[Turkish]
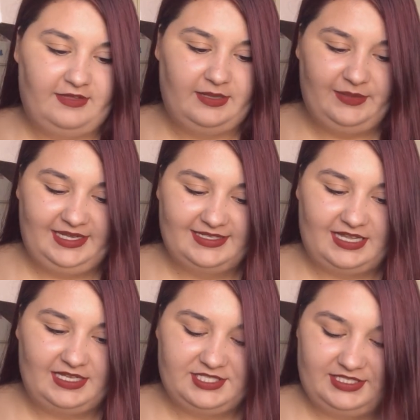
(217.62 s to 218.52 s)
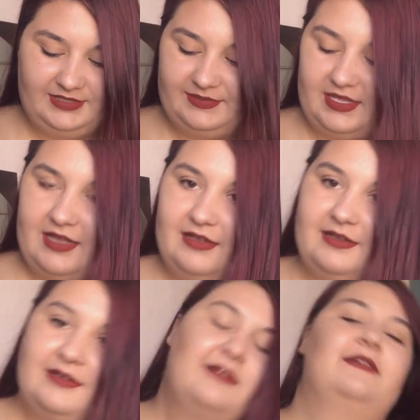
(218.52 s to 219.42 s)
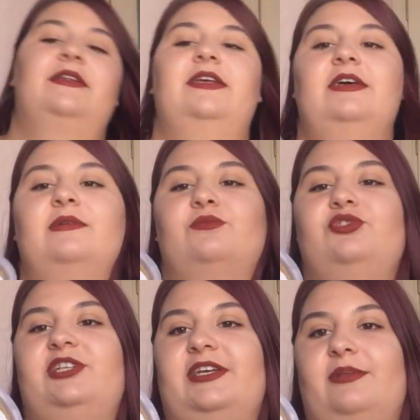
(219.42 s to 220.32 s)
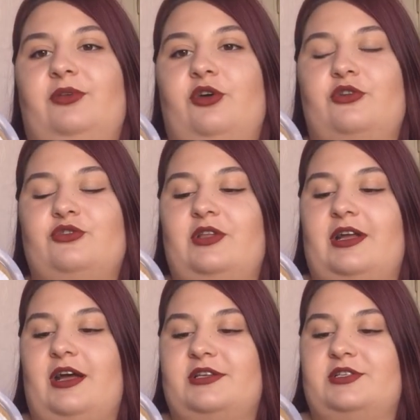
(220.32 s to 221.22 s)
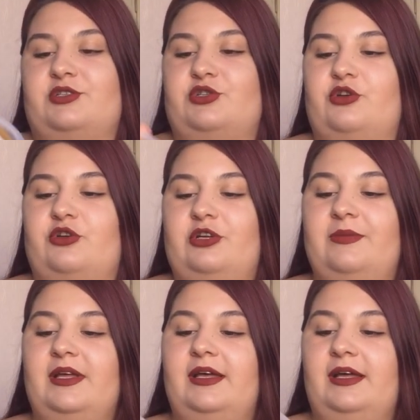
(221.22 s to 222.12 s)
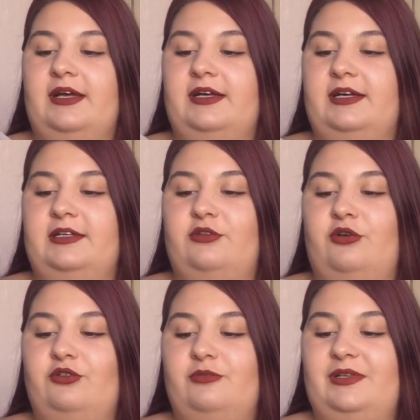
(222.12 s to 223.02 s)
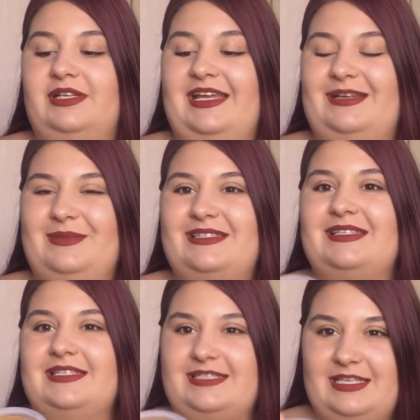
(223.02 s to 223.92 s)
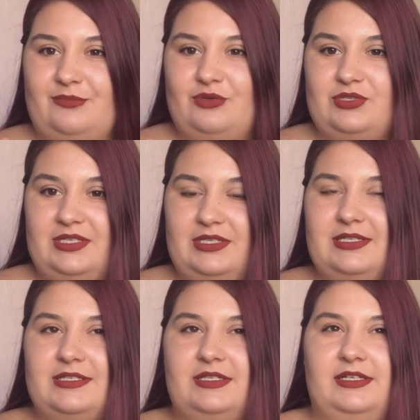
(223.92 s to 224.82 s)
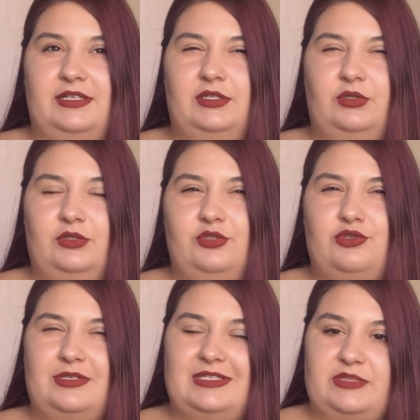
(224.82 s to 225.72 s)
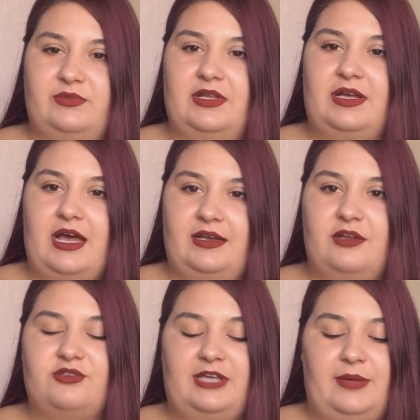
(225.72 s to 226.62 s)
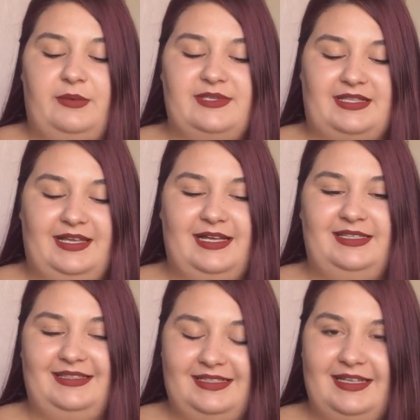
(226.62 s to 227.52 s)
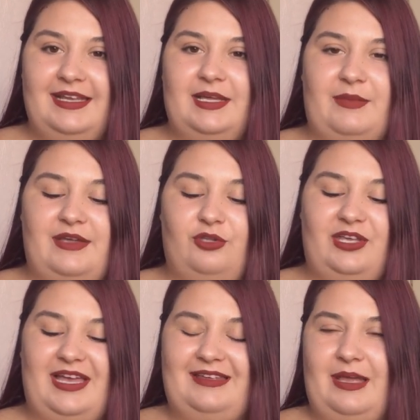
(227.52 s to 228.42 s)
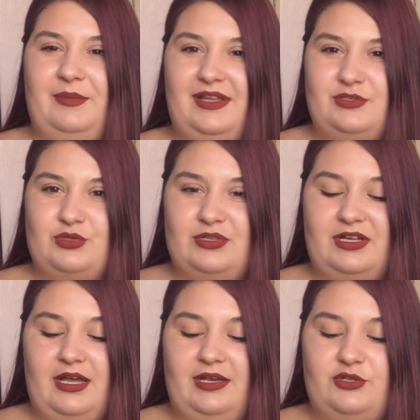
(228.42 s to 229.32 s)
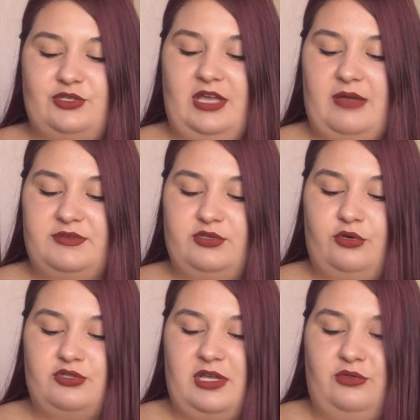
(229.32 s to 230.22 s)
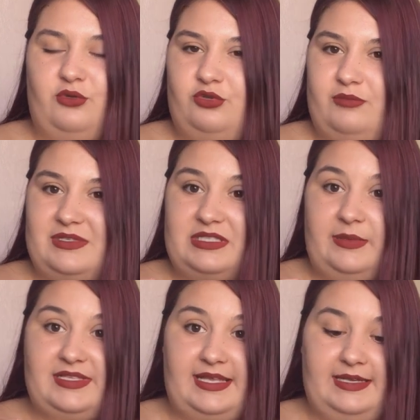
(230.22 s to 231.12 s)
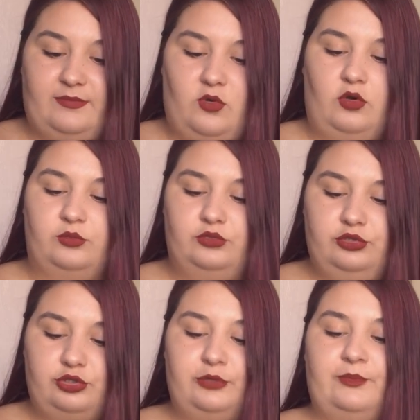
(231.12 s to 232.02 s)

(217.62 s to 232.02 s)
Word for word: ve paketi açtığımda bu şekilde bir görüntüyle karşılaşıyorum. Ee, dondurmanın erimesini istemiyorsanız e, üst kısmına kaynar su gelmemesine dikkat edin. Ben dökerken biraz üstüne kaynar su gelmişti. O yüzden dondurmasında biraz erime olmuş.